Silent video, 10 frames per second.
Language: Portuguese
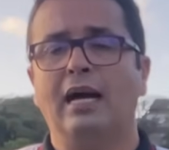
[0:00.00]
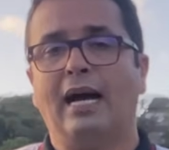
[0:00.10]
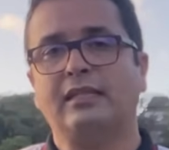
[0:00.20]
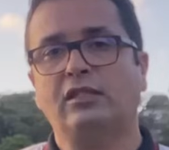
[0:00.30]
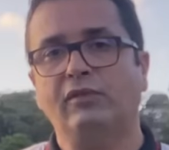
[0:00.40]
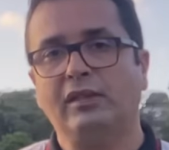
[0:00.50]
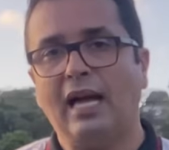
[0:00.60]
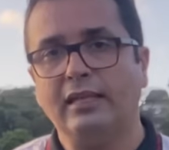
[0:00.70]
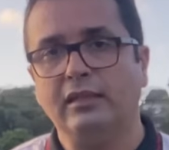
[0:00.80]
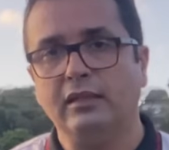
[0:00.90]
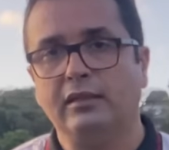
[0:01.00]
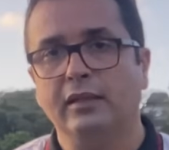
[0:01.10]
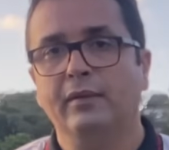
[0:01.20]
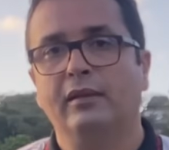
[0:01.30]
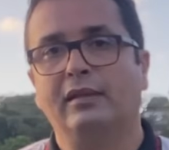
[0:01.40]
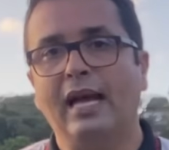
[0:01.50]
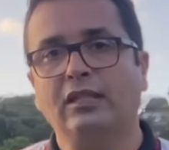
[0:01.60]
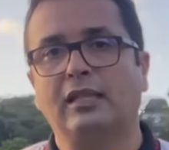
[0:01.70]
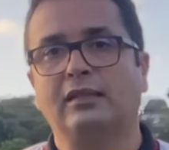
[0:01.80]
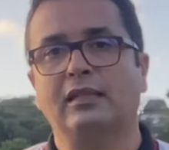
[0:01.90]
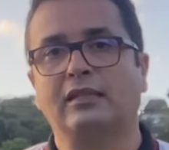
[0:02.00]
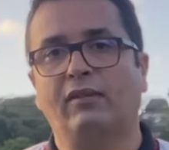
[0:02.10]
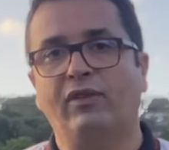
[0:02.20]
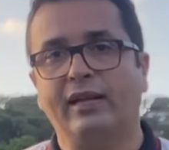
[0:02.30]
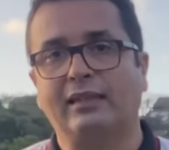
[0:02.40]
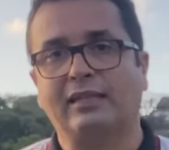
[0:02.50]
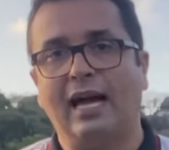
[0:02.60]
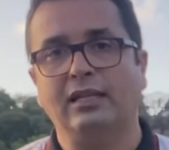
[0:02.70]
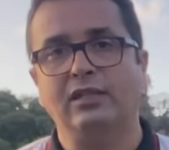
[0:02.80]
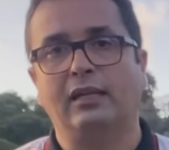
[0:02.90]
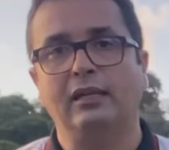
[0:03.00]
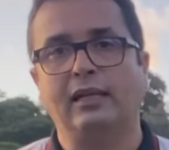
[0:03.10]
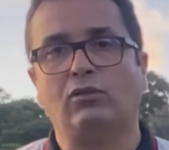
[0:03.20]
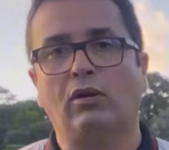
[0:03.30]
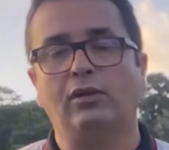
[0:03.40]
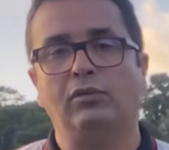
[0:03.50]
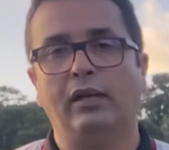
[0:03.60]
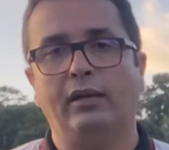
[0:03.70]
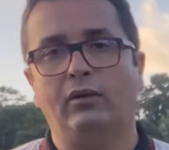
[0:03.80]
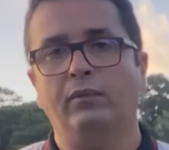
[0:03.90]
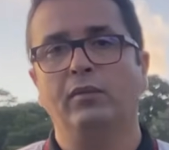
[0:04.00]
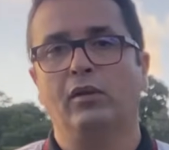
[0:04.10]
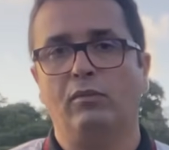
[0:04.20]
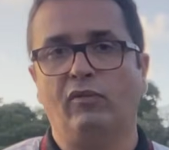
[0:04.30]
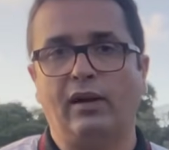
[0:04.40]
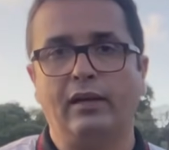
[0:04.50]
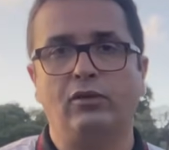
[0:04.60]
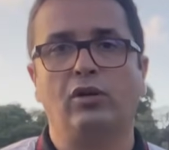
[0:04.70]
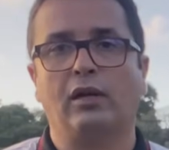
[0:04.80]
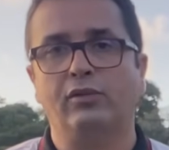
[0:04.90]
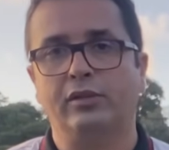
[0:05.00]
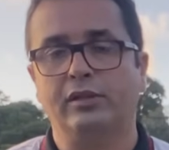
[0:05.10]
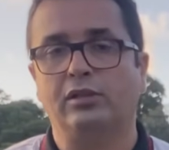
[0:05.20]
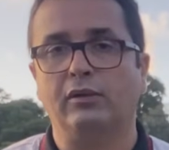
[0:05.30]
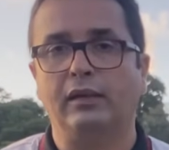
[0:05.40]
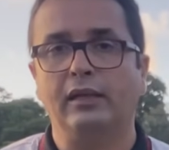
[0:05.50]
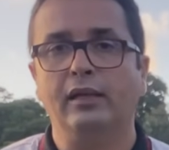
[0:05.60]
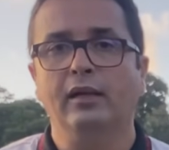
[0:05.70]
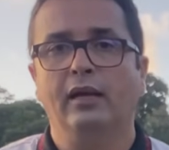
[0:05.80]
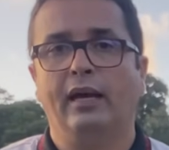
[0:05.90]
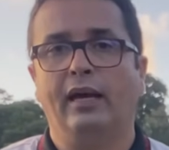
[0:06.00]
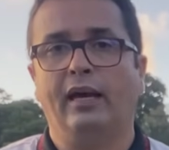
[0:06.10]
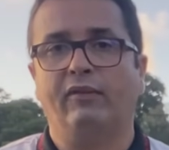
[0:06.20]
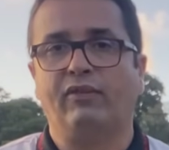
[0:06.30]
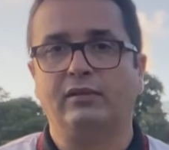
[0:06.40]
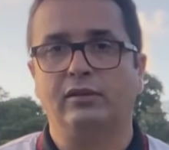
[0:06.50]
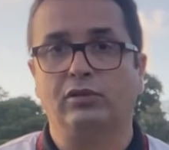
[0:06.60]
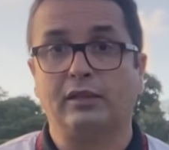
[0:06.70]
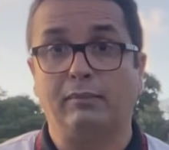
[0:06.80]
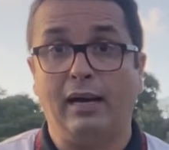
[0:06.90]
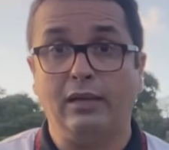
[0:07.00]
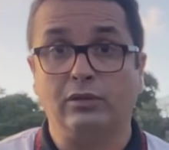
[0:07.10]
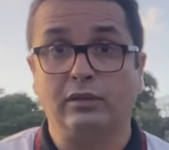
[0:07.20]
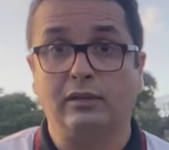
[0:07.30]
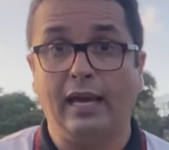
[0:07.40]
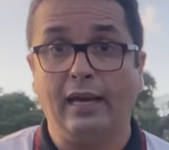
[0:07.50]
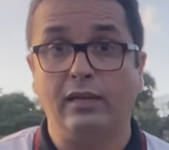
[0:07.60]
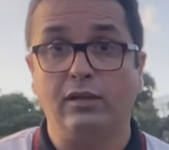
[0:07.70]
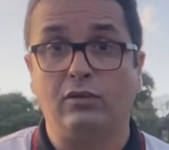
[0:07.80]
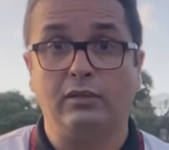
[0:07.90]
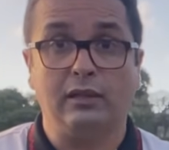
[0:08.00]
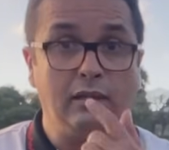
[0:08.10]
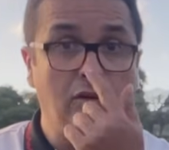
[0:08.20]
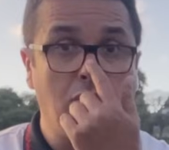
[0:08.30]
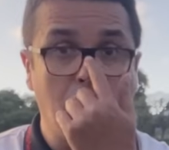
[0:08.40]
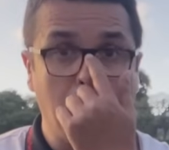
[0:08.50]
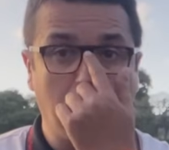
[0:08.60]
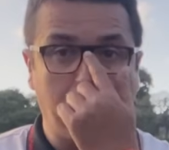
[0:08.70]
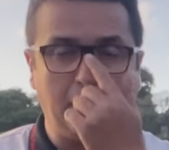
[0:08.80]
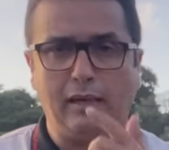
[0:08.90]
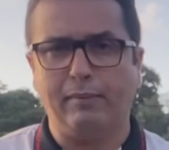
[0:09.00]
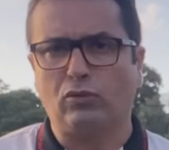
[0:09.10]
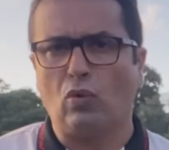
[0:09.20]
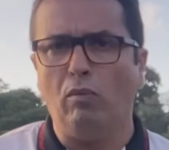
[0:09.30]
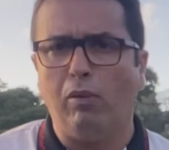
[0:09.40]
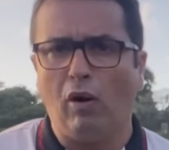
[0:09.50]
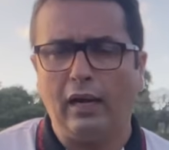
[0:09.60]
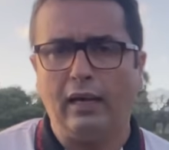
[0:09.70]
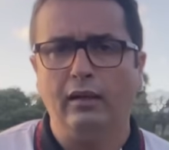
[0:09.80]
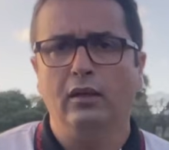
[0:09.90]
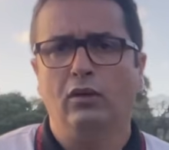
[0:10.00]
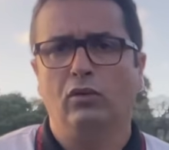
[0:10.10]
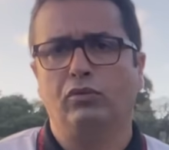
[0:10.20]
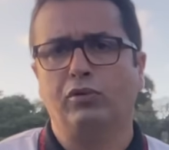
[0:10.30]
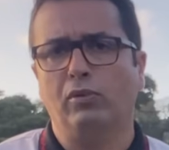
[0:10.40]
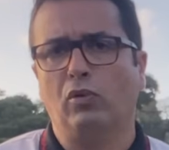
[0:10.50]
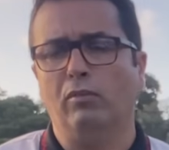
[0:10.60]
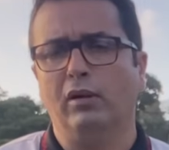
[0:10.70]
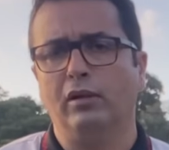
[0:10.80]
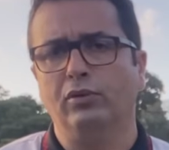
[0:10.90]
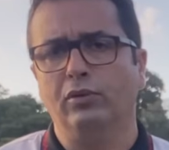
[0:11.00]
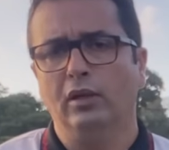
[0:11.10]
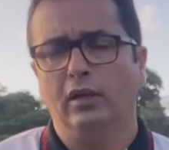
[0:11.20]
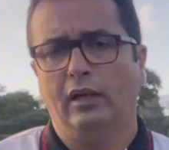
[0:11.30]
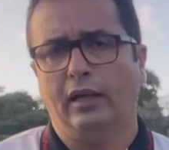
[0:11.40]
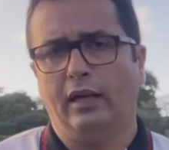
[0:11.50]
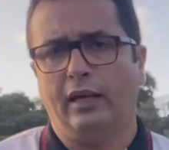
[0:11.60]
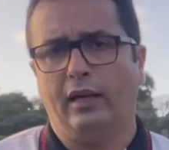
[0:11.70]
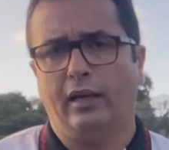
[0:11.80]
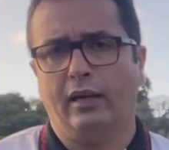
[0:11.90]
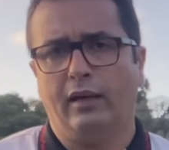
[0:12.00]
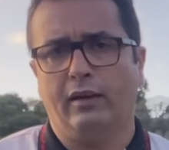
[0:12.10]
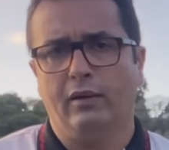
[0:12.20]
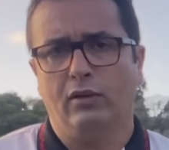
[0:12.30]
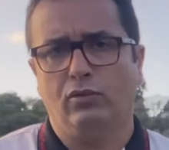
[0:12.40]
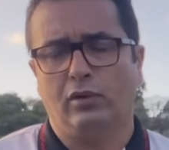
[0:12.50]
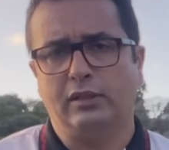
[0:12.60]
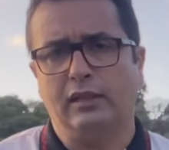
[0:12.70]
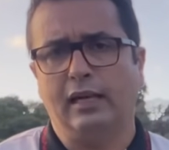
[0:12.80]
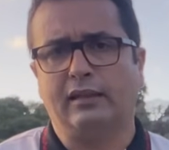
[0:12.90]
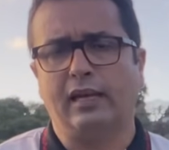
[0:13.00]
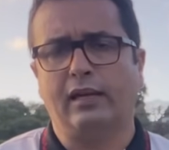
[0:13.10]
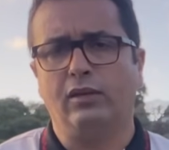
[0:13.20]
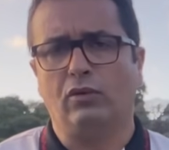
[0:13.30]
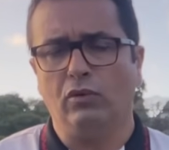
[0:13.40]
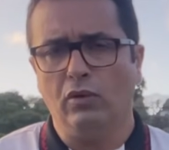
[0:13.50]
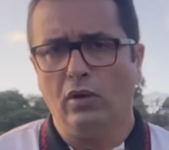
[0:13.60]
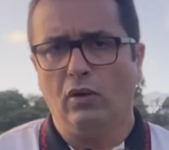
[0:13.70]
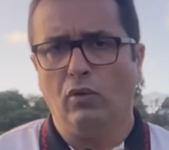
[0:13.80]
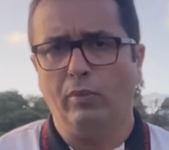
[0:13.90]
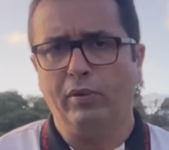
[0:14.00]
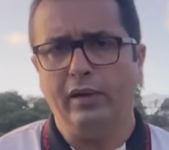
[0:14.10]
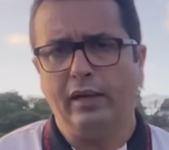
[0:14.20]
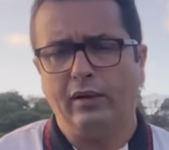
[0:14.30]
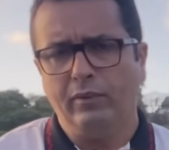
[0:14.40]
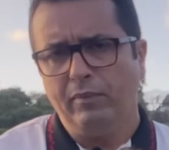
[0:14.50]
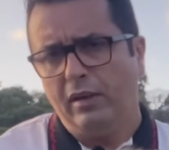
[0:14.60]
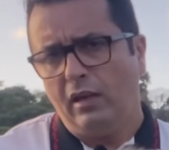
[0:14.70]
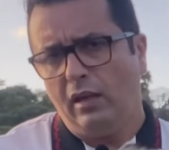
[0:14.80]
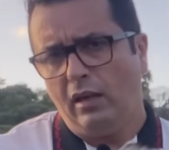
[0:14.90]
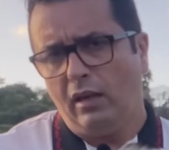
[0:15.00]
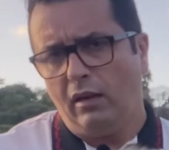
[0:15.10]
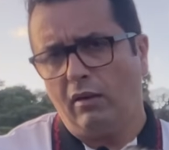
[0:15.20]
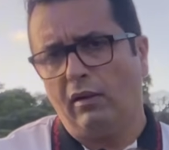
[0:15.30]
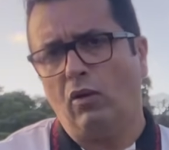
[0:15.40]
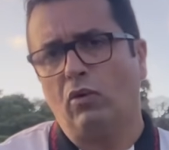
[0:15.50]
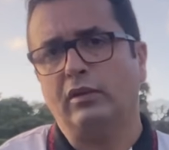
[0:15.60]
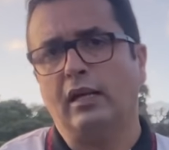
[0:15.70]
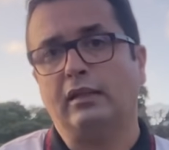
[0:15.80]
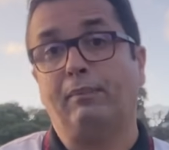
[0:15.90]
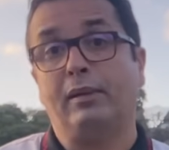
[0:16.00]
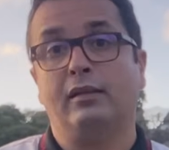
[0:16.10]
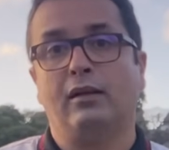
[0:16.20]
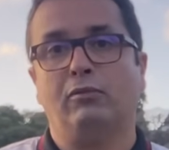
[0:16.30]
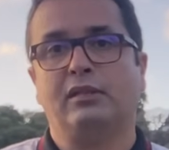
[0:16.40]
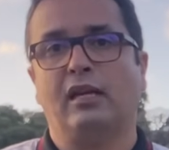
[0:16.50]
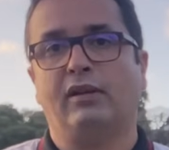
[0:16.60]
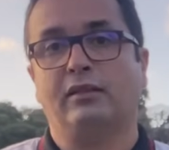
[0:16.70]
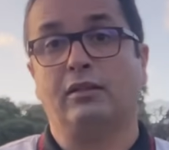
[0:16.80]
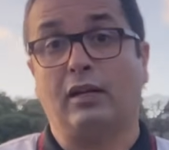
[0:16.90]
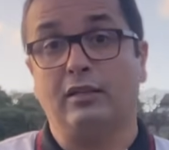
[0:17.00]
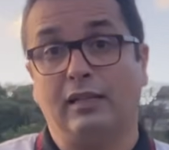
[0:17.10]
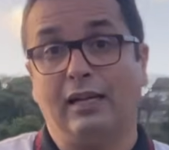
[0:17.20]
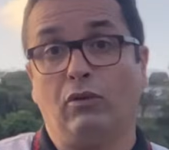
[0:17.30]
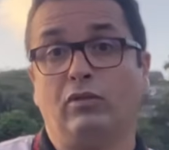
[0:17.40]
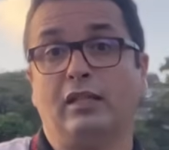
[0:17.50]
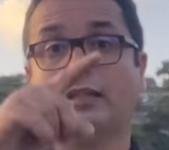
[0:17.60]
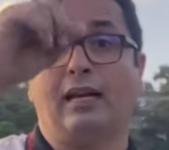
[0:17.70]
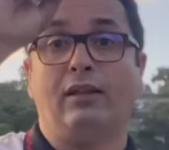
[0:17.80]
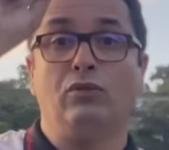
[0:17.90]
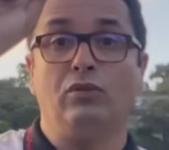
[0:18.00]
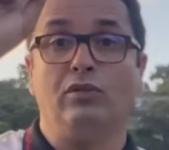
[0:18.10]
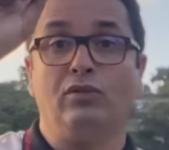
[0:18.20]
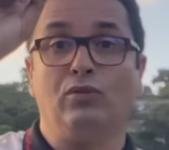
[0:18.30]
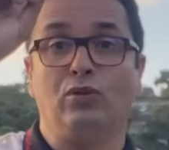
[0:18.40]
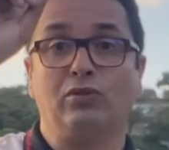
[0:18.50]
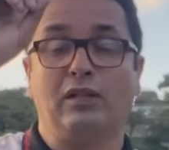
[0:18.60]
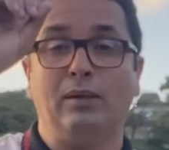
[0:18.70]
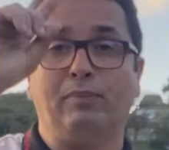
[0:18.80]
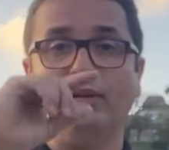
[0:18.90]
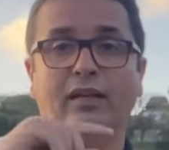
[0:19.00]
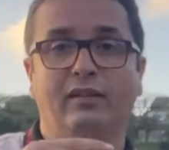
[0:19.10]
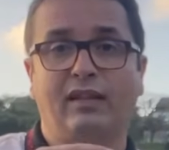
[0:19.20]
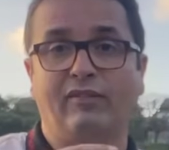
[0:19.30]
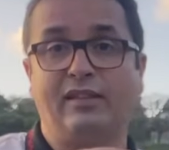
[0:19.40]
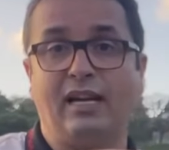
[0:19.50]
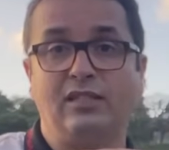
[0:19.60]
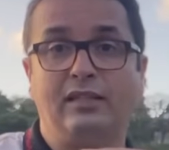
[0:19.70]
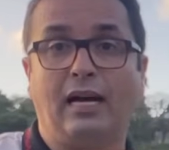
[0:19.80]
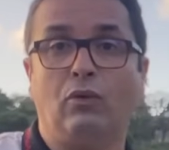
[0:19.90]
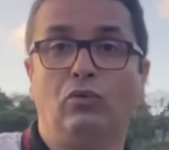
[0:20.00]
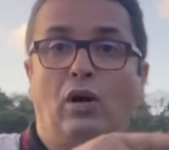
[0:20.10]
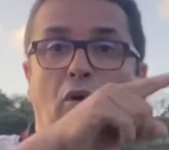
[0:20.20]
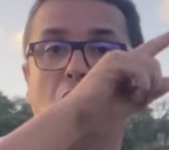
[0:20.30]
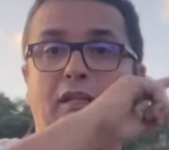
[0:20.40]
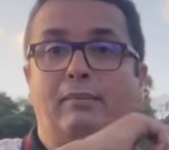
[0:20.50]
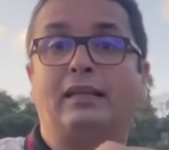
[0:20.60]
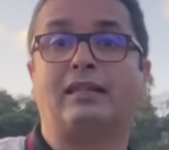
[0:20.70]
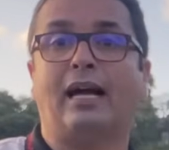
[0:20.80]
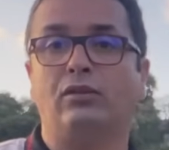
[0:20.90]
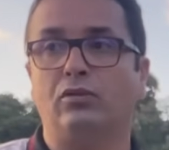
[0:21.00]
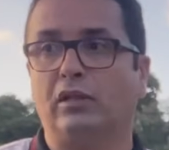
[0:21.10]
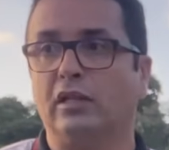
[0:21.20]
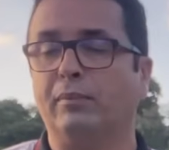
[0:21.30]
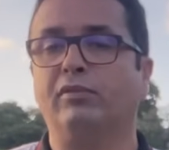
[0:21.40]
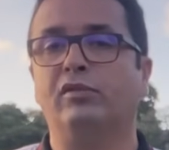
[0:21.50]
As atividades desta terça-feira à tarde aqui na Toca do Leão. Como eu falei, os jogadores estão ali é, é, fazendo os trabalhos técnicos ali, um, um treinamento com bola, sob o comando é, do auxiliar técnico rubro-negro e o Léo Condé está apenas na observação, quer dizer, Léo Condé está lá no, no, outro campo, né? na verdade, na numa outra metade do campo.